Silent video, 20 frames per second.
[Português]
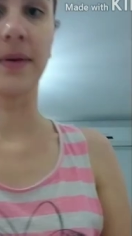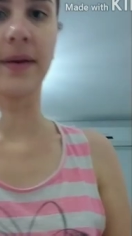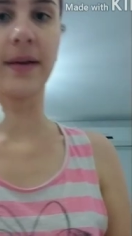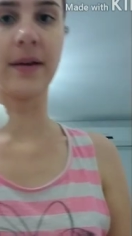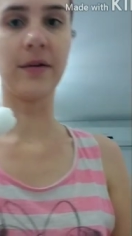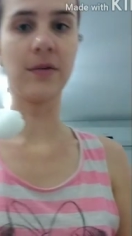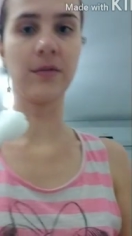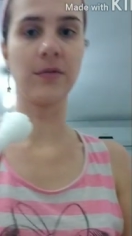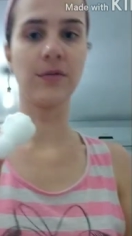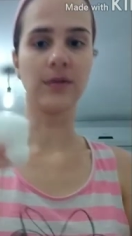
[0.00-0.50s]
Peguei
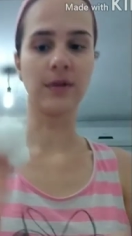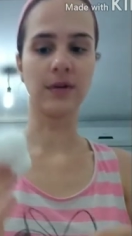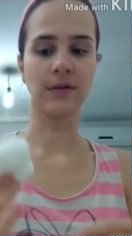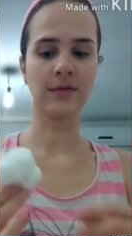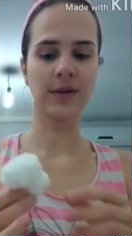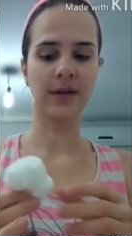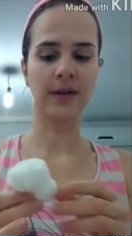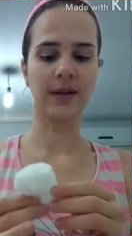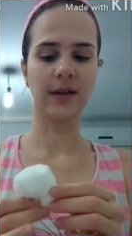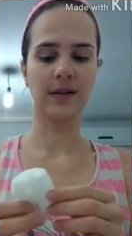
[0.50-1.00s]
um algodão
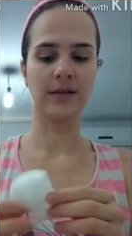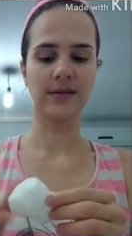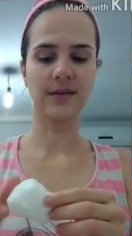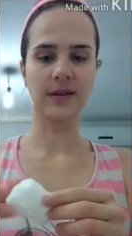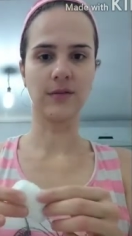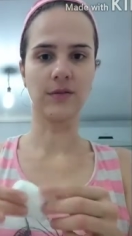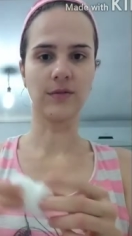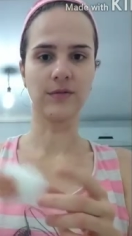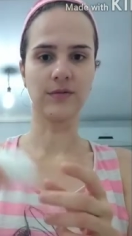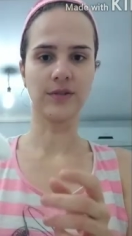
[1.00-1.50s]
daqueles
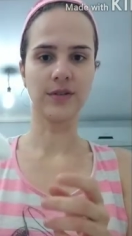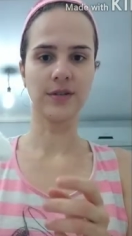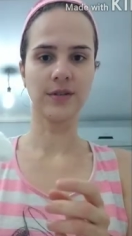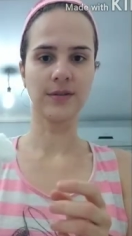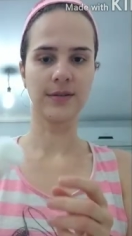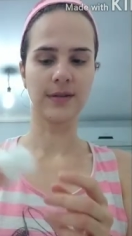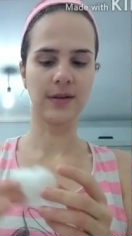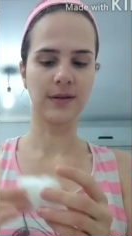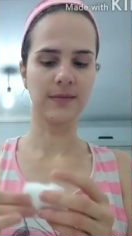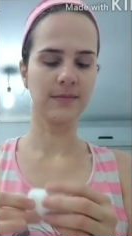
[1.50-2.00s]
redondinhos,
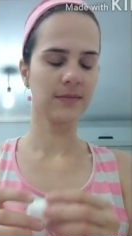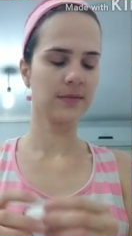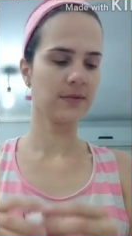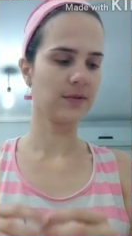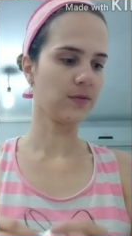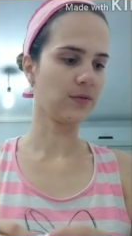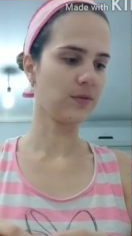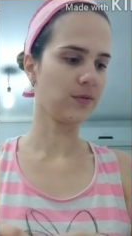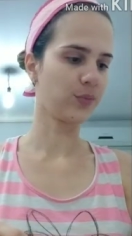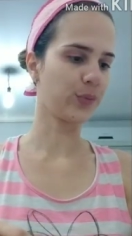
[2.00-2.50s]
sabe? Que
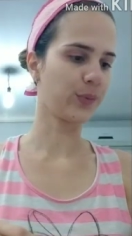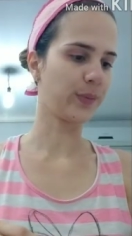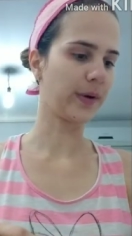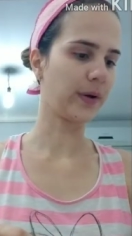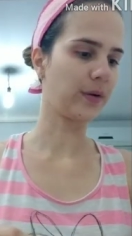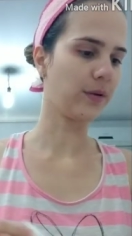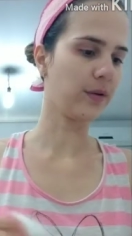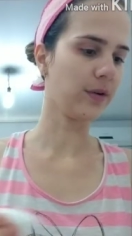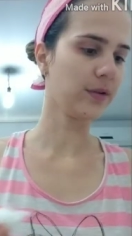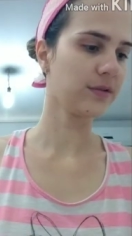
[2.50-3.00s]
eu compro o
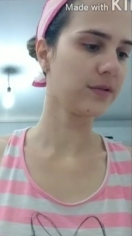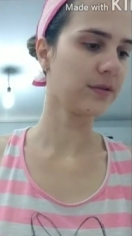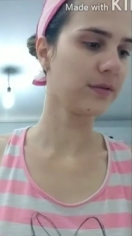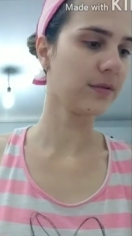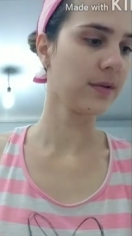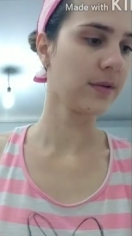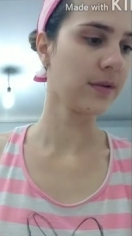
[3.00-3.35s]
pacote.